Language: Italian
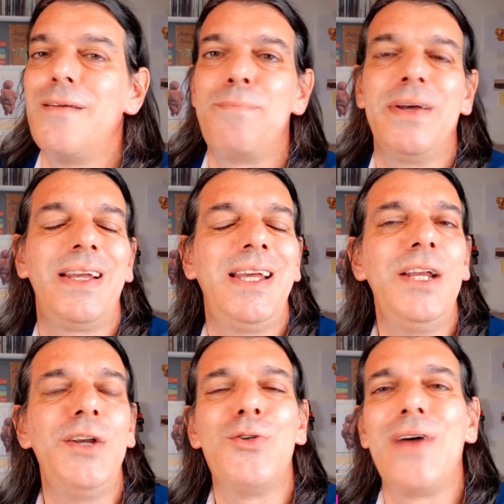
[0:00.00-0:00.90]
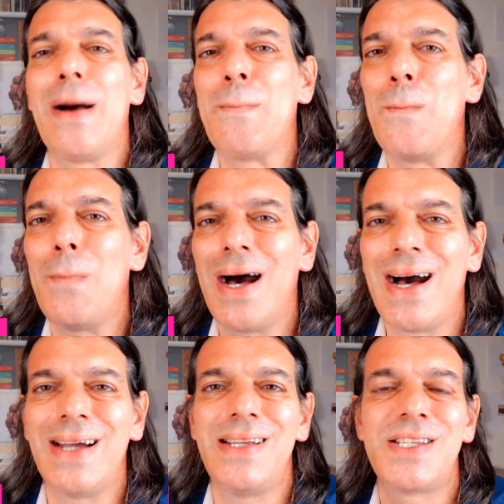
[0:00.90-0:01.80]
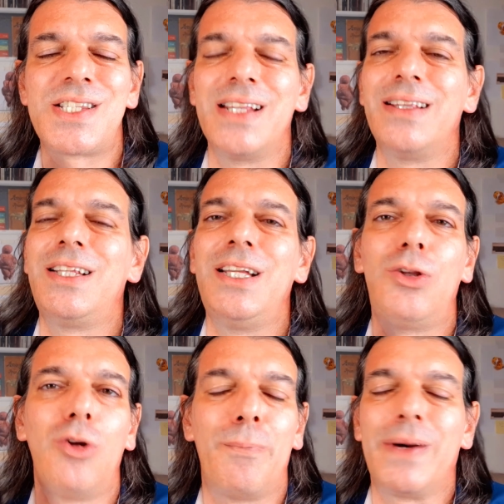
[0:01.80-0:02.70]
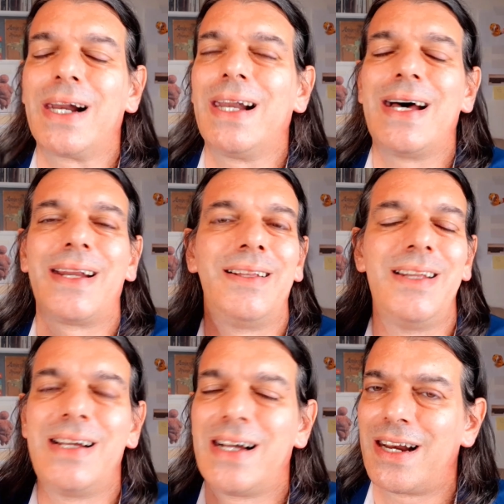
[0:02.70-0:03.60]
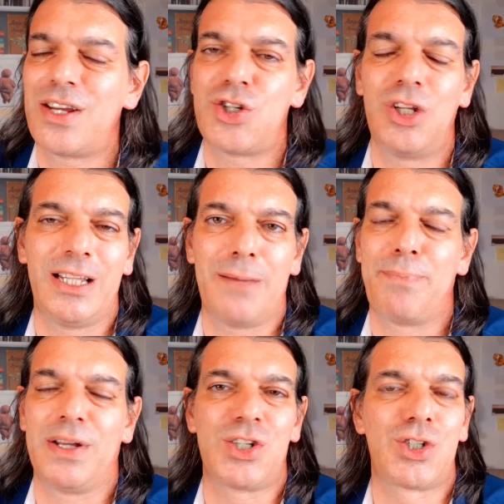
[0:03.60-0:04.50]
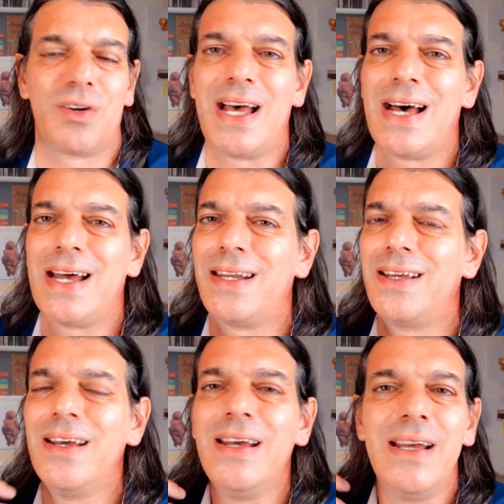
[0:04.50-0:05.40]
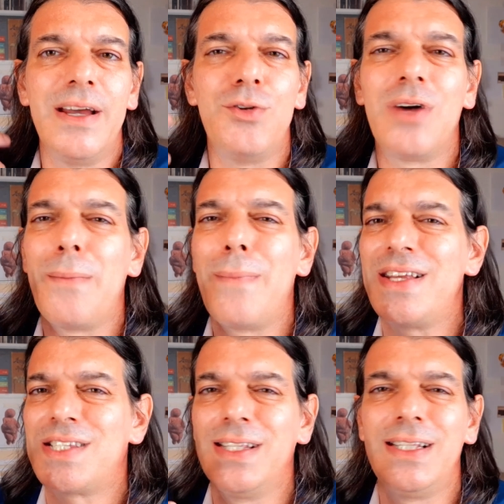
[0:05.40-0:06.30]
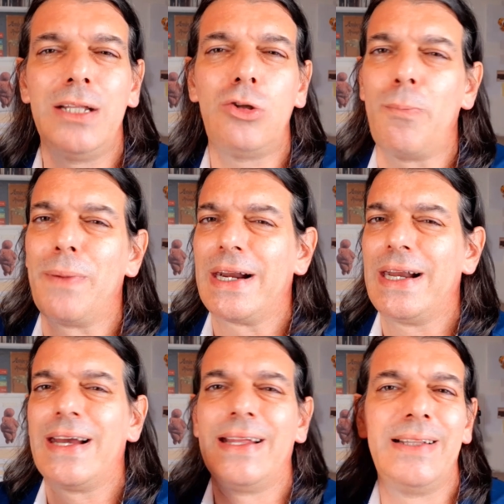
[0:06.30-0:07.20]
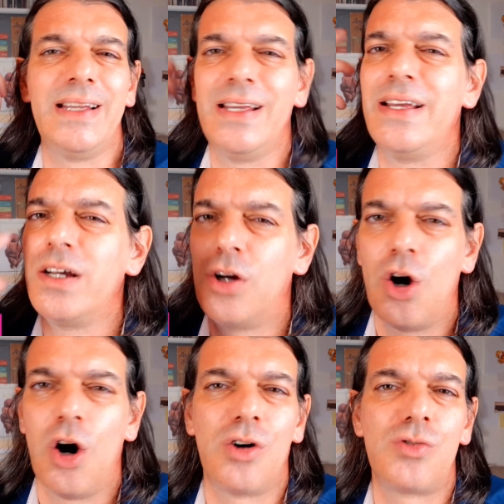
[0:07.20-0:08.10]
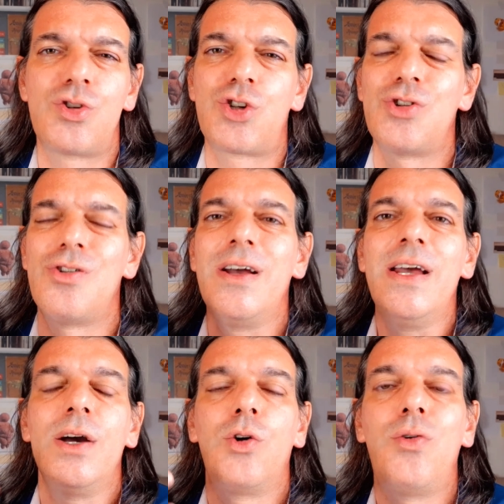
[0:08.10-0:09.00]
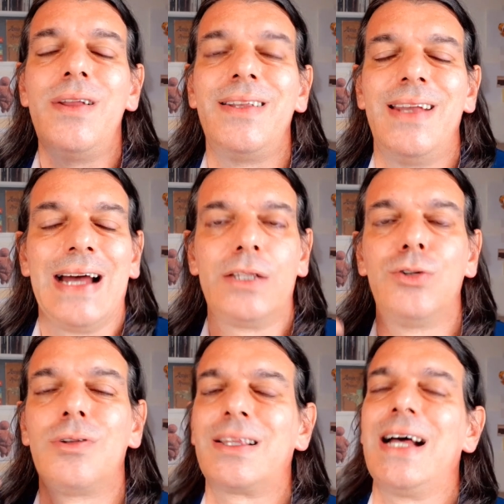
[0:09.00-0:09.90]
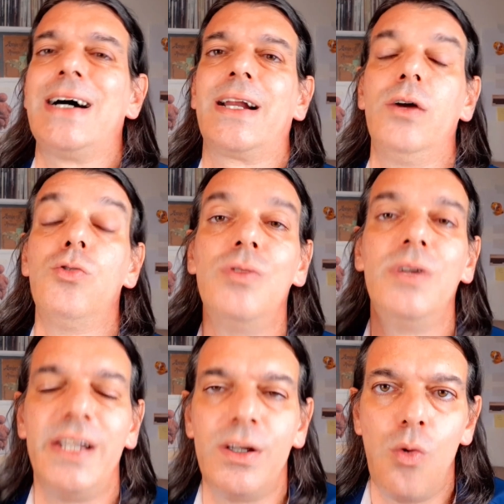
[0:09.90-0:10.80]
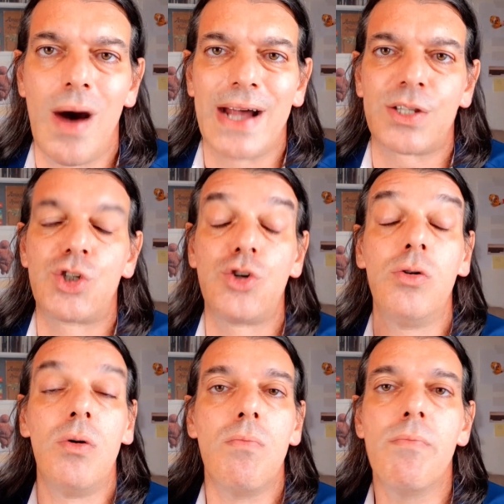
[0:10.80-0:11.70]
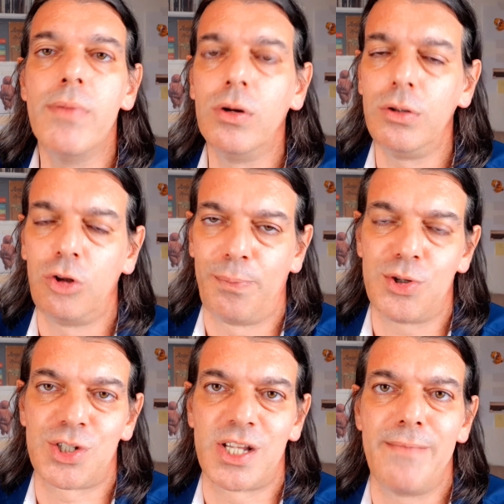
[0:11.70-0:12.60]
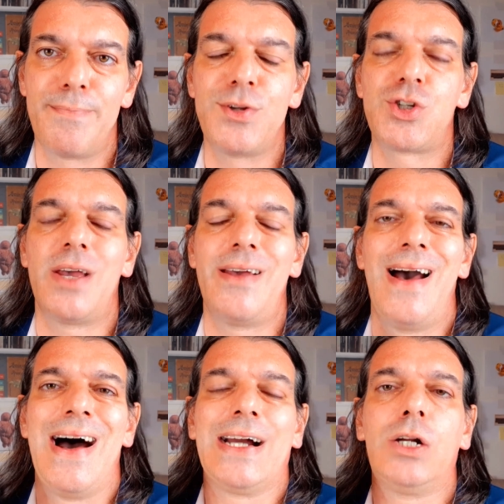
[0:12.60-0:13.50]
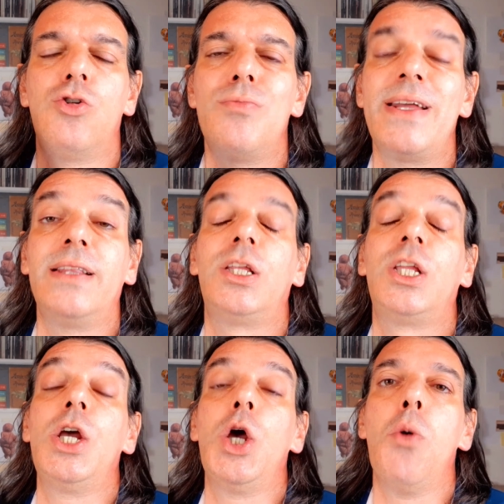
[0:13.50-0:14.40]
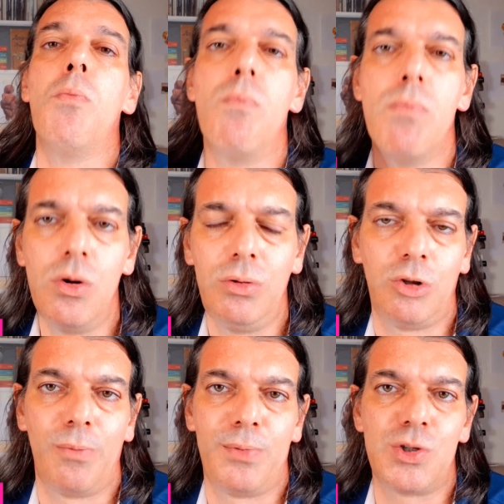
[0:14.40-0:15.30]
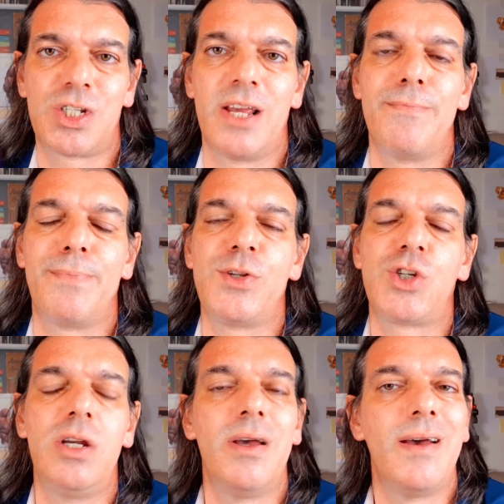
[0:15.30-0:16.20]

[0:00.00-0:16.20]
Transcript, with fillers: per chi non ha mai sentito parlare di crescita personale, non ha mai sentito parlare di inconscio, quindi adottare un linguaggio molto più semplice, argomenti molto più semplici,